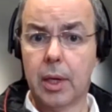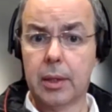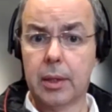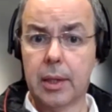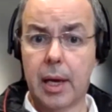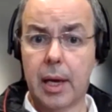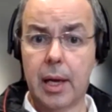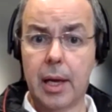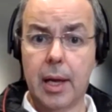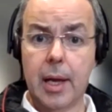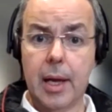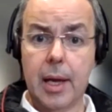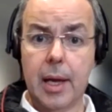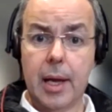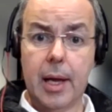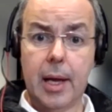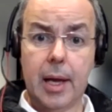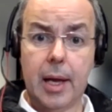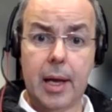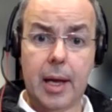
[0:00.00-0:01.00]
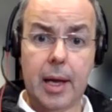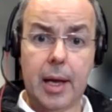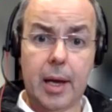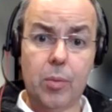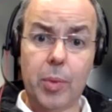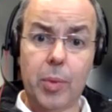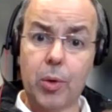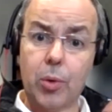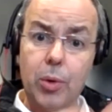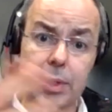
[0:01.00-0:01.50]
tá? É,
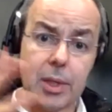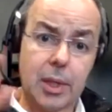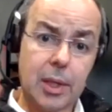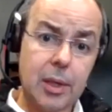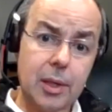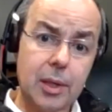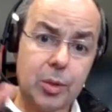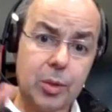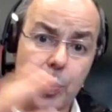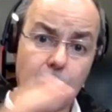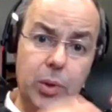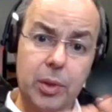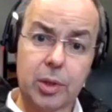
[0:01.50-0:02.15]
uma coisa que as,